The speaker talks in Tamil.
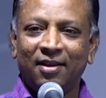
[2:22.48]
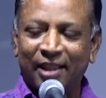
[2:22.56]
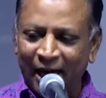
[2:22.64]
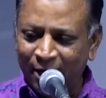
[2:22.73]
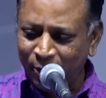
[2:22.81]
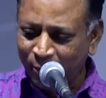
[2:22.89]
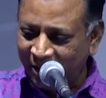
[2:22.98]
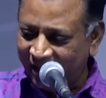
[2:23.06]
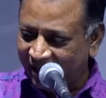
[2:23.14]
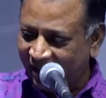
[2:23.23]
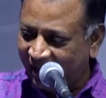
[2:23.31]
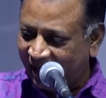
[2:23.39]

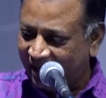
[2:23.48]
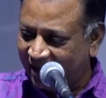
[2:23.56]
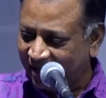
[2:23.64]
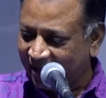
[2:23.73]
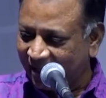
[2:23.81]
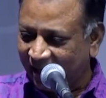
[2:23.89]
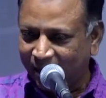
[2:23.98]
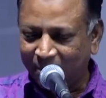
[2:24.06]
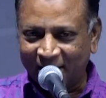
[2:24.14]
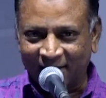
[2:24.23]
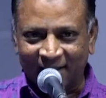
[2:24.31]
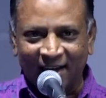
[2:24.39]
தன்னுடைய நிலைக்கு அந்த
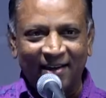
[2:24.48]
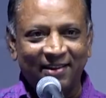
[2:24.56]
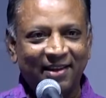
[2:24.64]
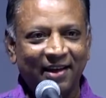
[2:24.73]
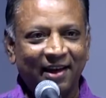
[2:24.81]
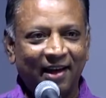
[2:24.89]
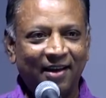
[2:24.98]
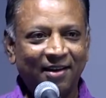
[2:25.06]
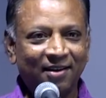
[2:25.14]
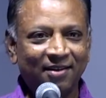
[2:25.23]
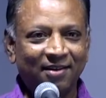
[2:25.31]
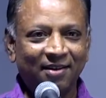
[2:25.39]
நபர் தாழ்த்தினார்
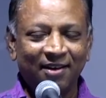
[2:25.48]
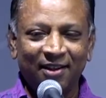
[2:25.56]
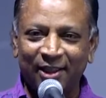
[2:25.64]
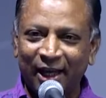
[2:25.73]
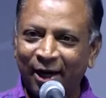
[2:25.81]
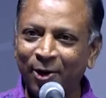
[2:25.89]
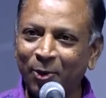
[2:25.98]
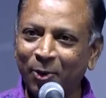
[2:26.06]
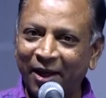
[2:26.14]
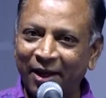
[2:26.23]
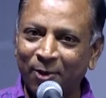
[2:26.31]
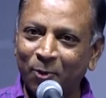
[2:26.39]

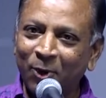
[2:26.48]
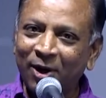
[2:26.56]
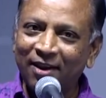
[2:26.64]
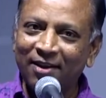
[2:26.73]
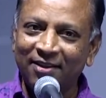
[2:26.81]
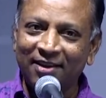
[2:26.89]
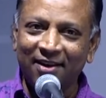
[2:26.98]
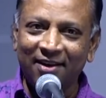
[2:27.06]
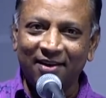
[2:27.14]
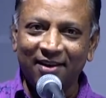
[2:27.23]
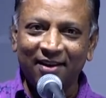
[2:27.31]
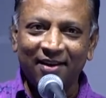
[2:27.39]
தன்னுடைய
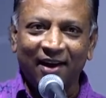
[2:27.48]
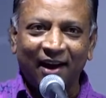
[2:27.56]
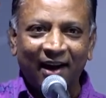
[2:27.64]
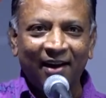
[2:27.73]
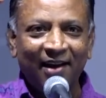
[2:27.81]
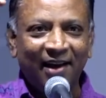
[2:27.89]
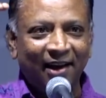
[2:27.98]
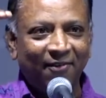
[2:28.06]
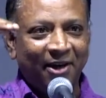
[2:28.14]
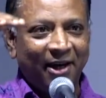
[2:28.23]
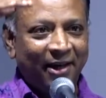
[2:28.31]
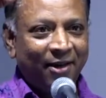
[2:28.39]
உன்னதத்திற்கு அன்னை
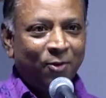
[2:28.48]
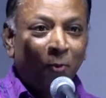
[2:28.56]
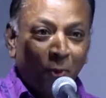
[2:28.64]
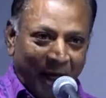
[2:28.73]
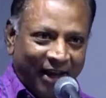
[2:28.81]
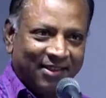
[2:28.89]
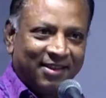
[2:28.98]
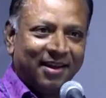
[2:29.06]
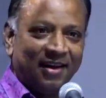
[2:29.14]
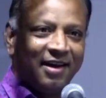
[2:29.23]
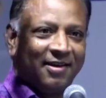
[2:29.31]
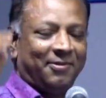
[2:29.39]
அவரை
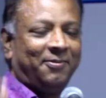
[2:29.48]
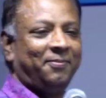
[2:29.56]
உயர்த்தினார்